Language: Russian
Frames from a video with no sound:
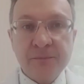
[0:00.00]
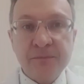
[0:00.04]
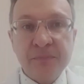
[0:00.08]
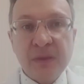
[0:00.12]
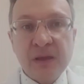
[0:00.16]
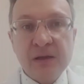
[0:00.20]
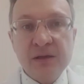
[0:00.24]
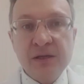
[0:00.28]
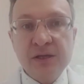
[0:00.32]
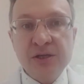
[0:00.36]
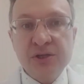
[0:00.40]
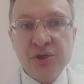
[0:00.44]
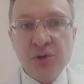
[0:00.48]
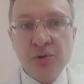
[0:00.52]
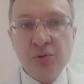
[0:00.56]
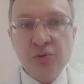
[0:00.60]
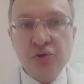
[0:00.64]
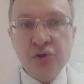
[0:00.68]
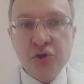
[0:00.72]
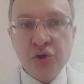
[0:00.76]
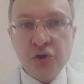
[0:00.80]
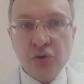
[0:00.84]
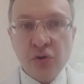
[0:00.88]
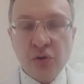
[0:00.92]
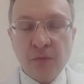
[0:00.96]
Не
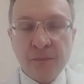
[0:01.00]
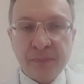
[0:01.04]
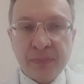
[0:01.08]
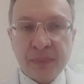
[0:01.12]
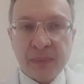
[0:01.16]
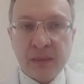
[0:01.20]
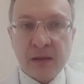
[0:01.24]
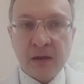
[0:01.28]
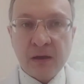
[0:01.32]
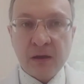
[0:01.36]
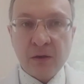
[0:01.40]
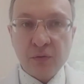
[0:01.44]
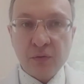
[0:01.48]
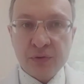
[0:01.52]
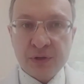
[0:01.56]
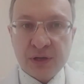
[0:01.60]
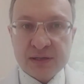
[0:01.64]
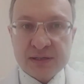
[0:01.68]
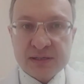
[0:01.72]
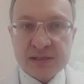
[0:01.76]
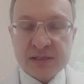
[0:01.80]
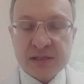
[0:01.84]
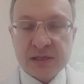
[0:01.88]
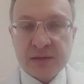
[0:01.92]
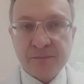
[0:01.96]
исключено э, у
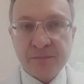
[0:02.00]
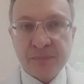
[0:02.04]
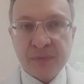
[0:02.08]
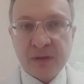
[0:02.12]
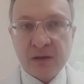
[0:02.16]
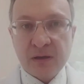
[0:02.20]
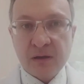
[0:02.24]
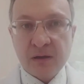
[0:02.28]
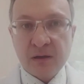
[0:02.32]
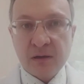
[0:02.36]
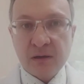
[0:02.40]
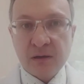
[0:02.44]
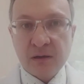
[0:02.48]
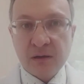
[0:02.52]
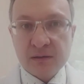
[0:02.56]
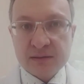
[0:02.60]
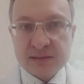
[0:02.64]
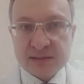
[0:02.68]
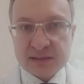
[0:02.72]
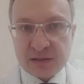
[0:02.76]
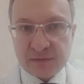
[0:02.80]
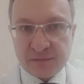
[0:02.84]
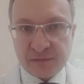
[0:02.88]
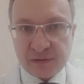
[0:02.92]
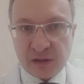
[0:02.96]
нас э,
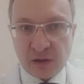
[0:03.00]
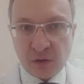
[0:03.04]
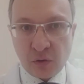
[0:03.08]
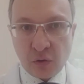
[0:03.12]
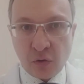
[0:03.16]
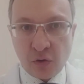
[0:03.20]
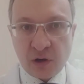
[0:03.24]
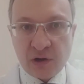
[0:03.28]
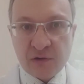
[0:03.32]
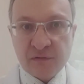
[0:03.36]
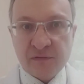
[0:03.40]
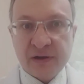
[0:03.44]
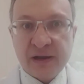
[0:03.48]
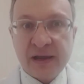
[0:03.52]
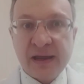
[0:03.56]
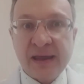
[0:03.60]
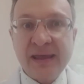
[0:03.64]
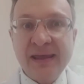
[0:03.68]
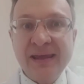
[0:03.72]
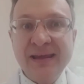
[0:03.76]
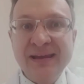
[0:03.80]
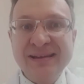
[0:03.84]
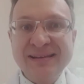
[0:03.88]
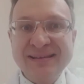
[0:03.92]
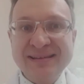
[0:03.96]
стафилококковое
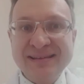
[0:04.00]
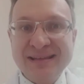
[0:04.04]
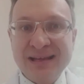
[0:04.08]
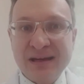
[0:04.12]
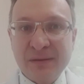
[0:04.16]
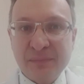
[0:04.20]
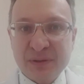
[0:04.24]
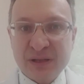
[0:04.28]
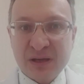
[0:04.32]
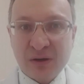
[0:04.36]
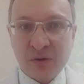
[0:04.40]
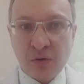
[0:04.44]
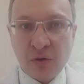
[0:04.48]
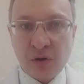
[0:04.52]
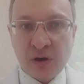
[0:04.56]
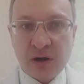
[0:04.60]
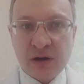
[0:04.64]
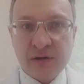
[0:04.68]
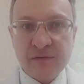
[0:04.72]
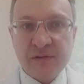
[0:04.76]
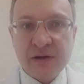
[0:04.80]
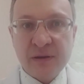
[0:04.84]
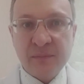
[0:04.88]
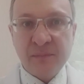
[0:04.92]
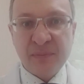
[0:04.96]
или
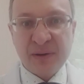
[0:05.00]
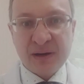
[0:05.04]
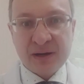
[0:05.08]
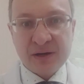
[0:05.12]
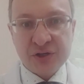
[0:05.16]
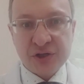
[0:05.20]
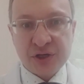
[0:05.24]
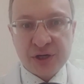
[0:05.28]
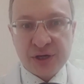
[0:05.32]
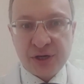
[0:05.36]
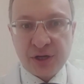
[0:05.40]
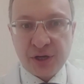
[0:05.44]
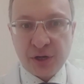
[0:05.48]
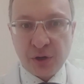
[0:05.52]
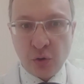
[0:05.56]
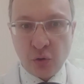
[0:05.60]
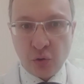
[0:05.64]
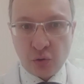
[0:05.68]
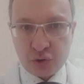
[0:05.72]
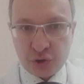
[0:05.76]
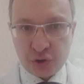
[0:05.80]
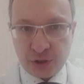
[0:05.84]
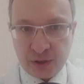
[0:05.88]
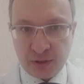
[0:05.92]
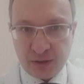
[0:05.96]
стрептококковое поражение
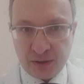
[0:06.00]
кожи.